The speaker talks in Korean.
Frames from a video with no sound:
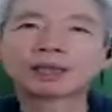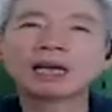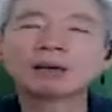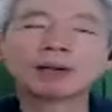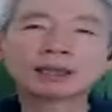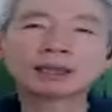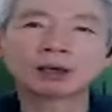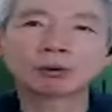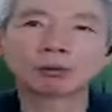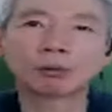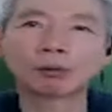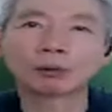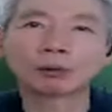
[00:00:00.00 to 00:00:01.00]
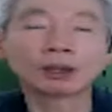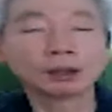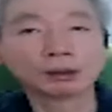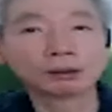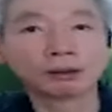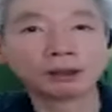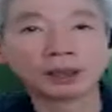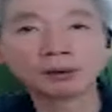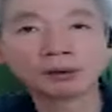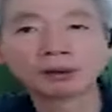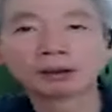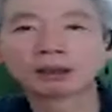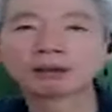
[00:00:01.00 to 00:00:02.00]
게임하다 오고 이러는 거예요.
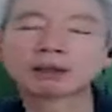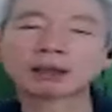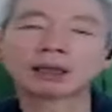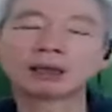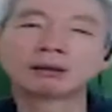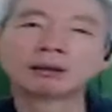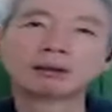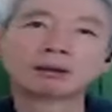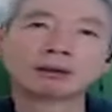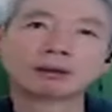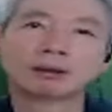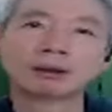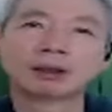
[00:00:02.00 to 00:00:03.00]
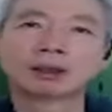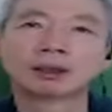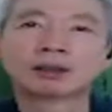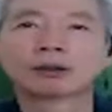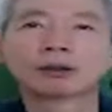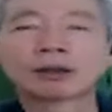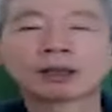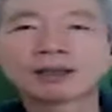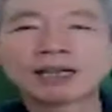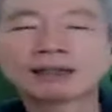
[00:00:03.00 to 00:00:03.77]
그래서 제가 녀석과